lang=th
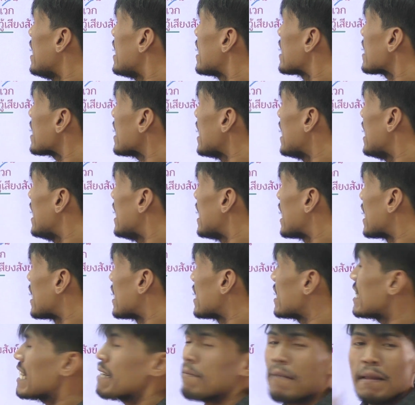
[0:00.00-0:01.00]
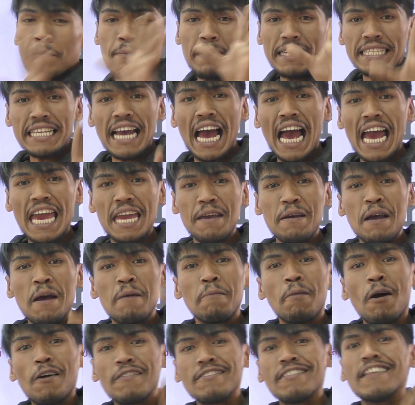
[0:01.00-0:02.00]
เติงเติงซึ่งมันไม่ใช่
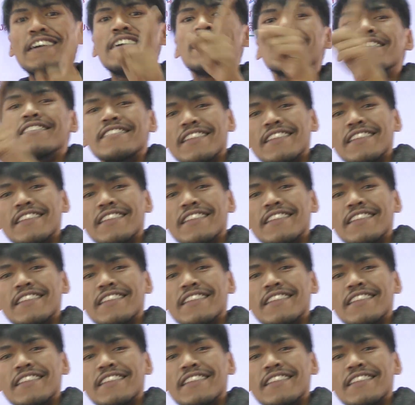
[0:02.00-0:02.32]
เพราะเติ